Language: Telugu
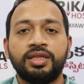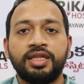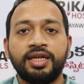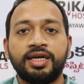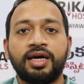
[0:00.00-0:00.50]

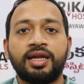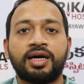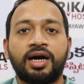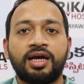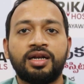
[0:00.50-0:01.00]
దీనికి గల
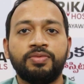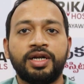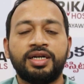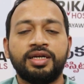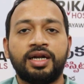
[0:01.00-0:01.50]
కారణం
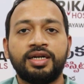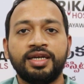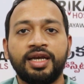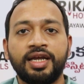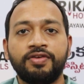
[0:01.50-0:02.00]
ఏంటి అంటే
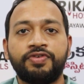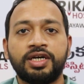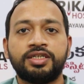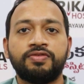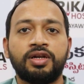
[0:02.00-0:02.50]
ఏ
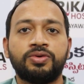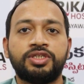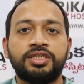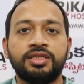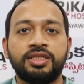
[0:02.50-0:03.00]
ఇన్ఫెక్షన్ వల్ల
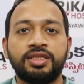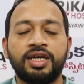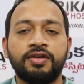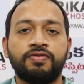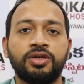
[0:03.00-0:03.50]
వచ్చింది
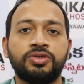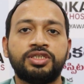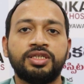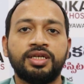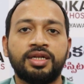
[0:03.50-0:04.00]
దేని వల్ల
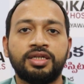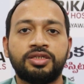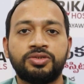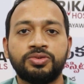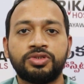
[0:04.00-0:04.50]
వచ్చింది అనేది
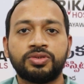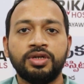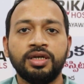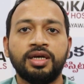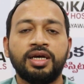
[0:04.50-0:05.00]
చూసుకొని